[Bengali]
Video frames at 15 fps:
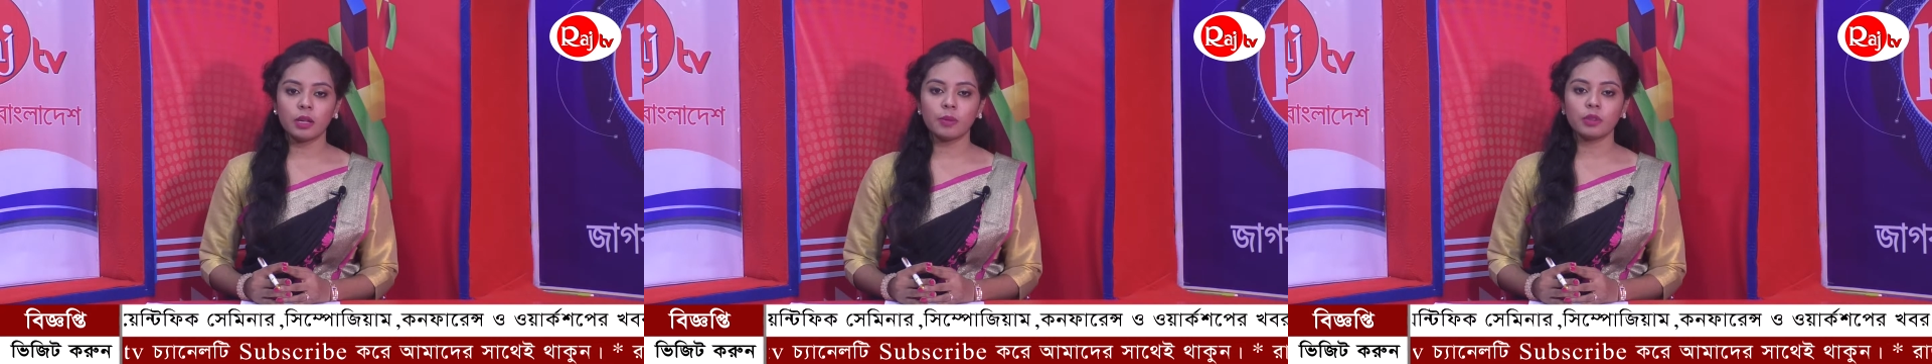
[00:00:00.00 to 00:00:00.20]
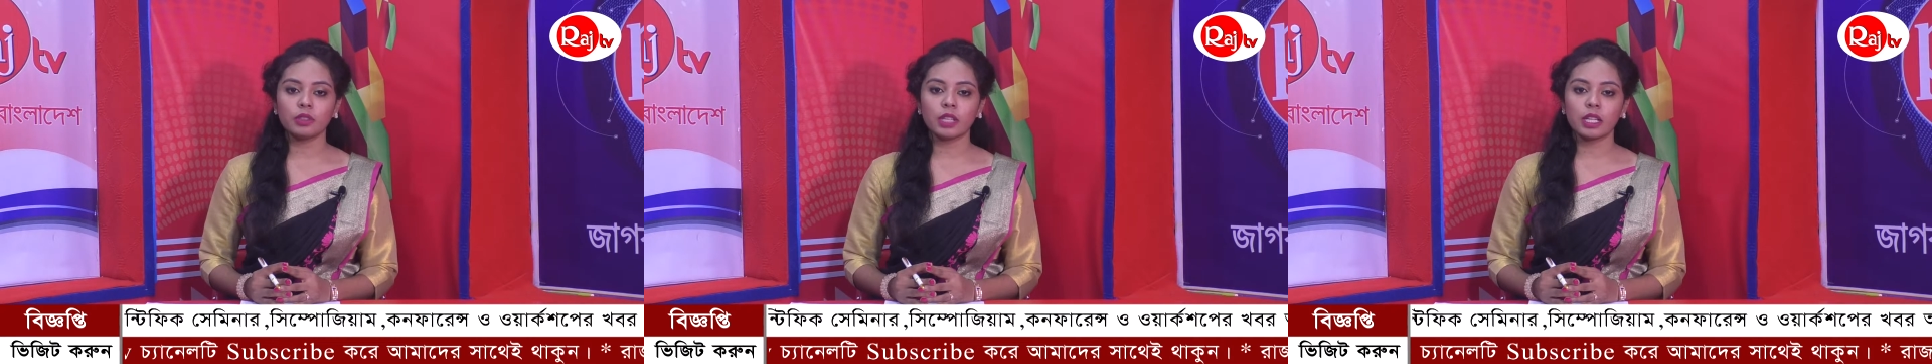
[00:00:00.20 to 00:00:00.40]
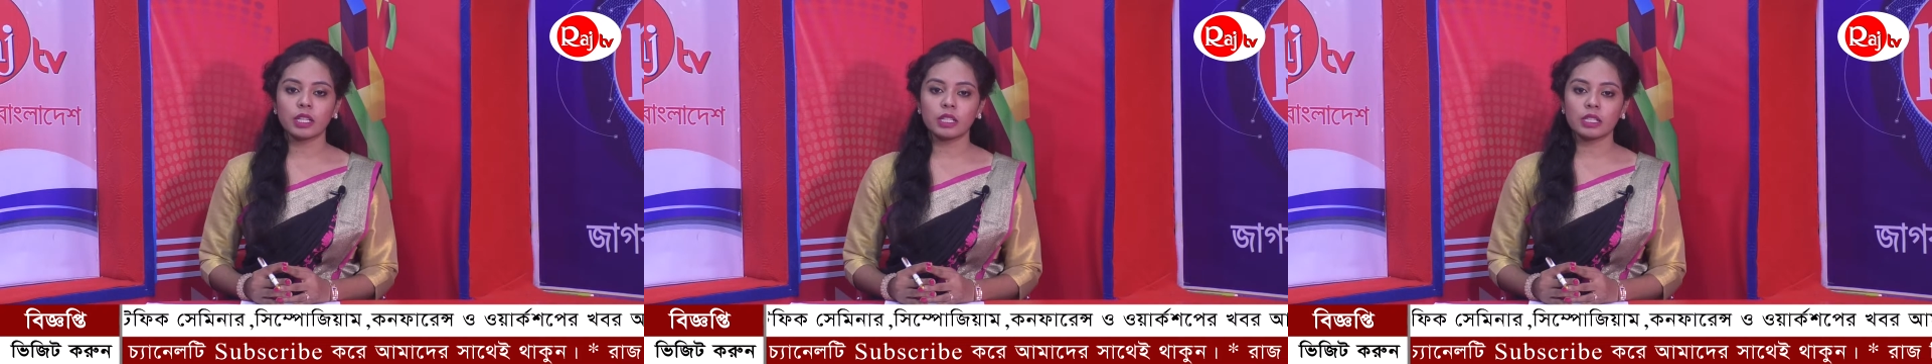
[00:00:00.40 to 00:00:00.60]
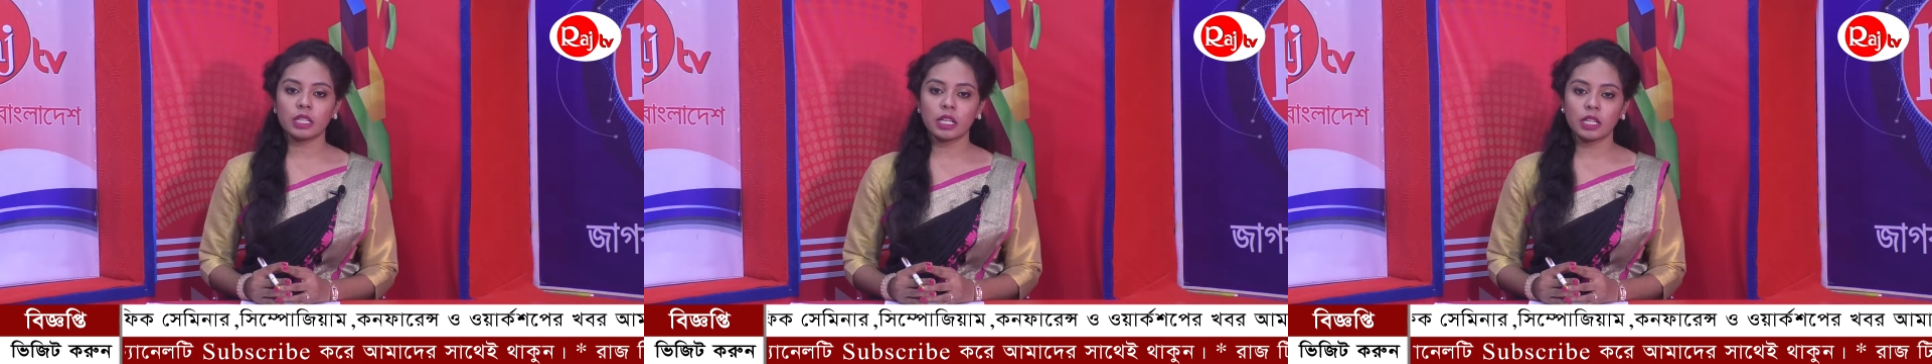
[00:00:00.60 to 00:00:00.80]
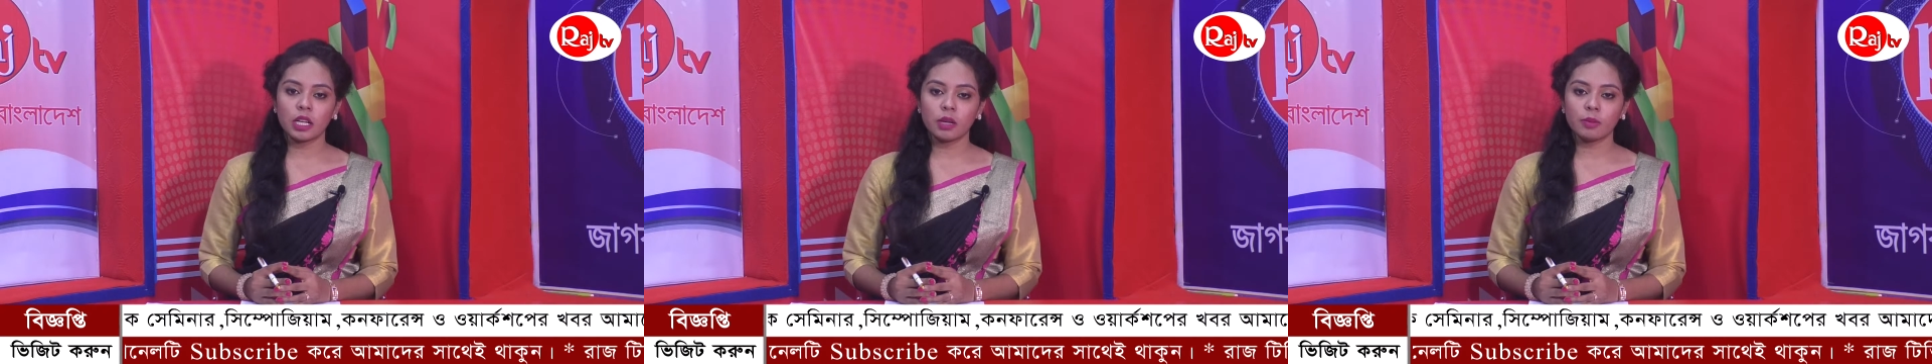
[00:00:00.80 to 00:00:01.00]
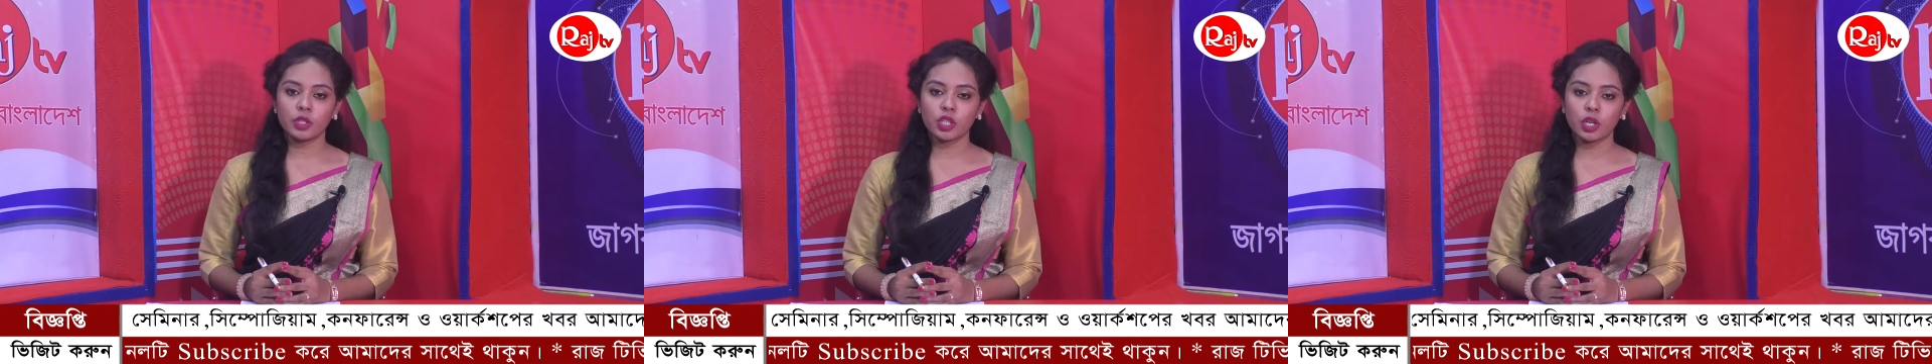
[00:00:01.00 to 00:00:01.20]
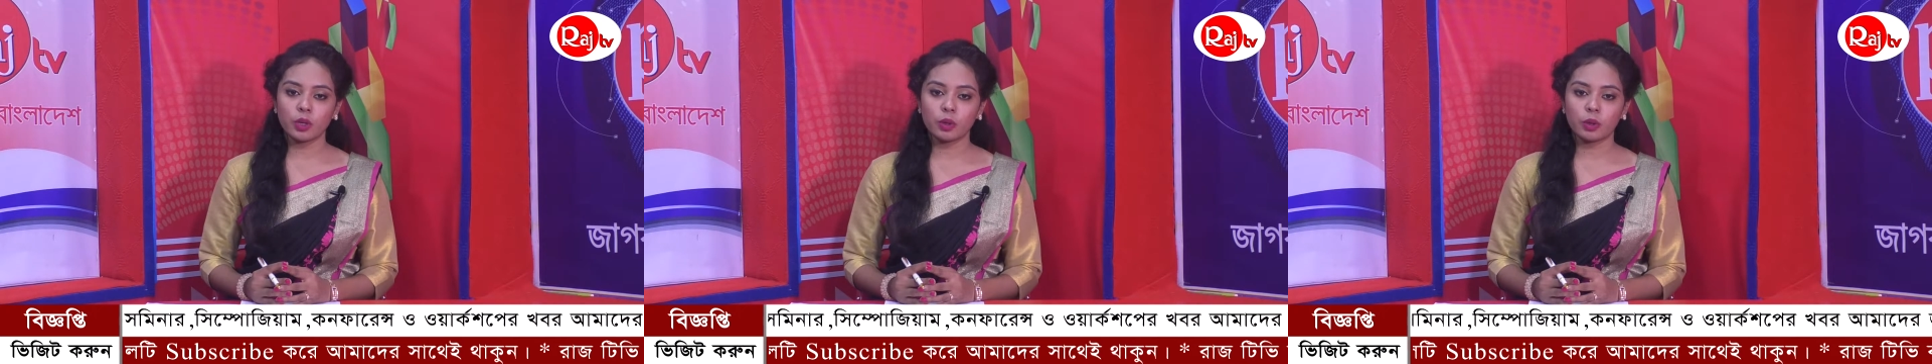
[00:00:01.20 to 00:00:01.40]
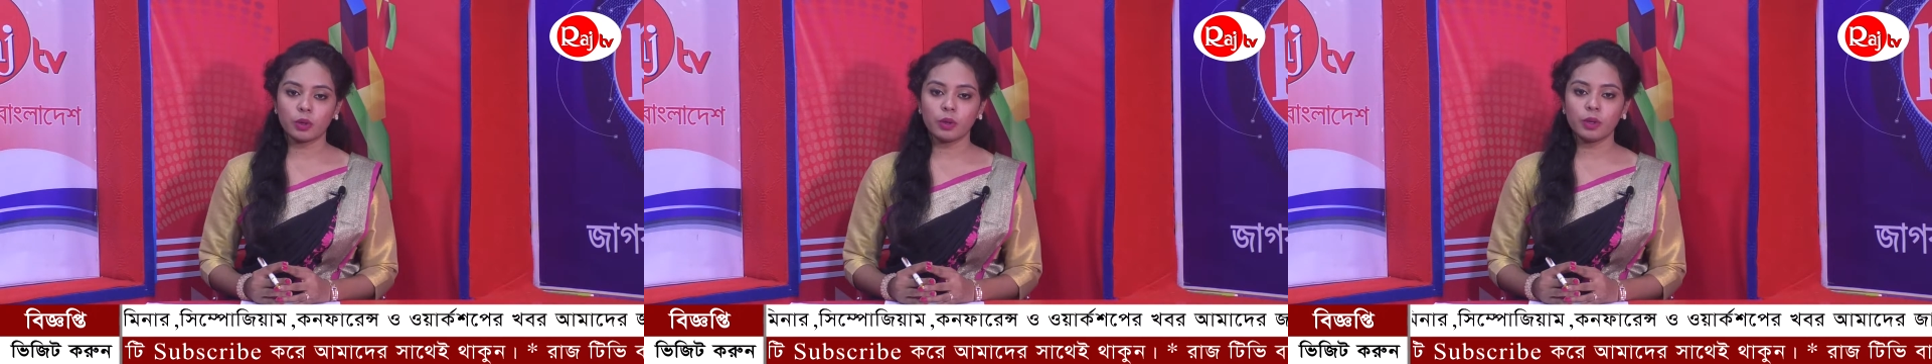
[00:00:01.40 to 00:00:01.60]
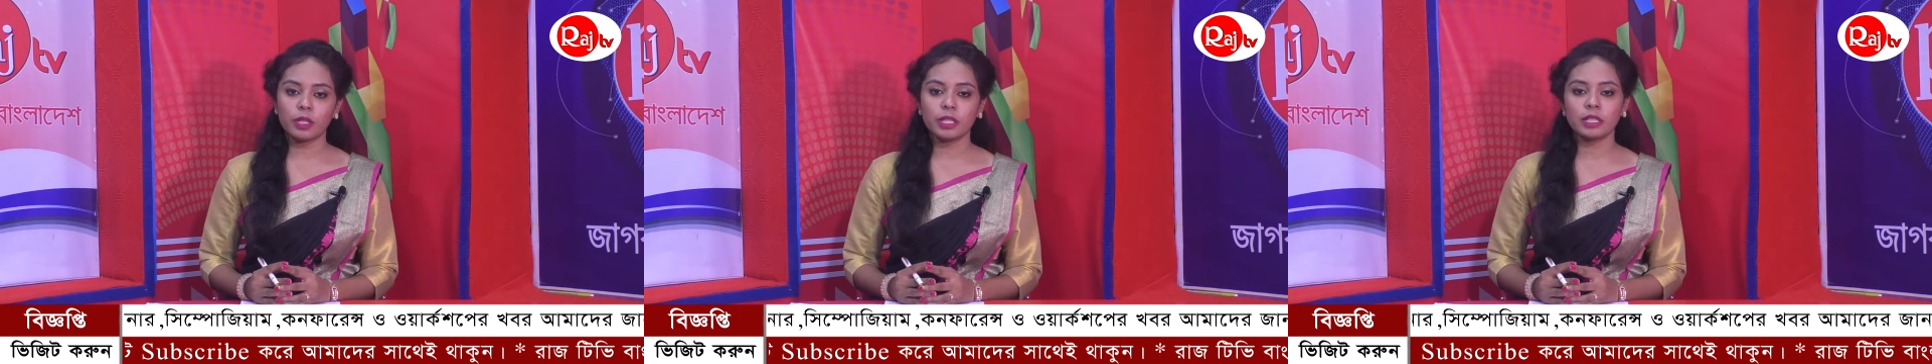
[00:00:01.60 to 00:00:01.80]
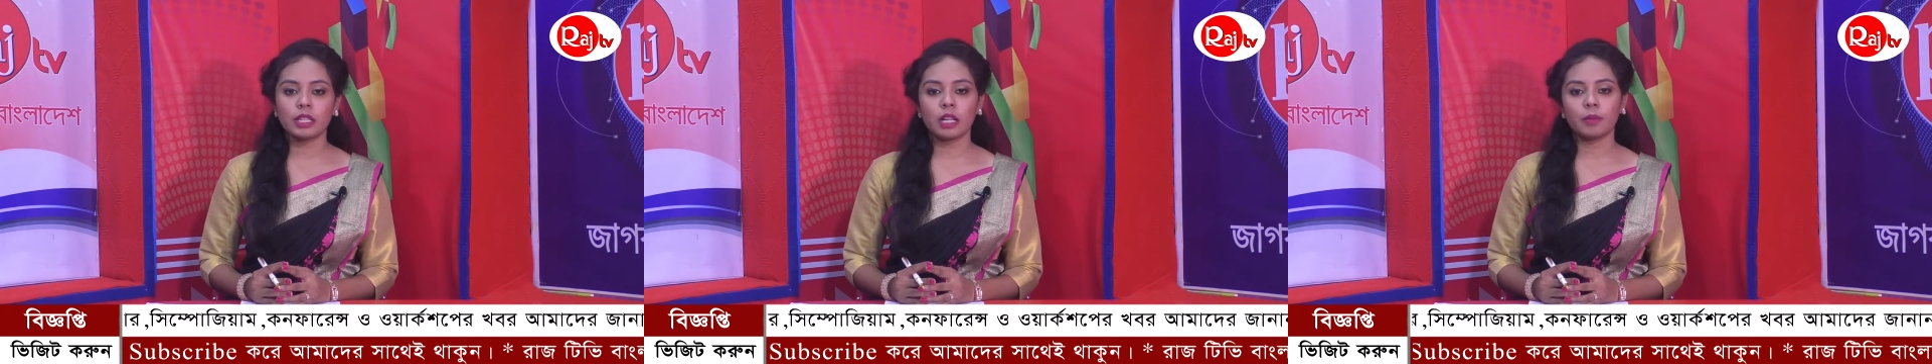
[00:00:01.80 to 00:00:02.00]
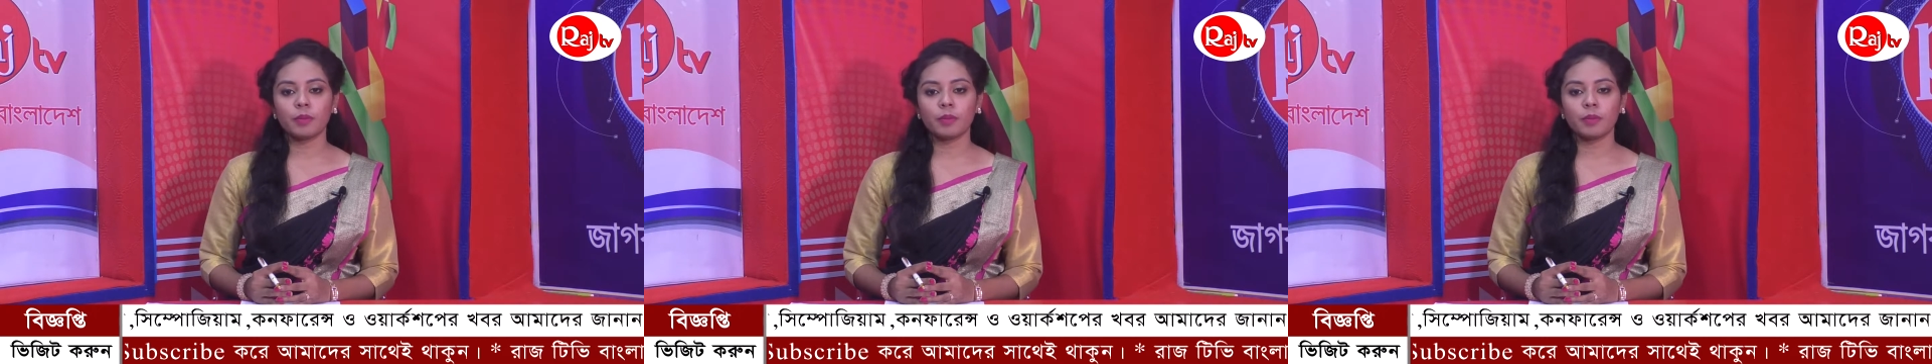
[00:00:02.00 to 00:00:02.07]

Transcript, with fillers: এবং তাদের চাহিদার বিষয়গুলো স্থান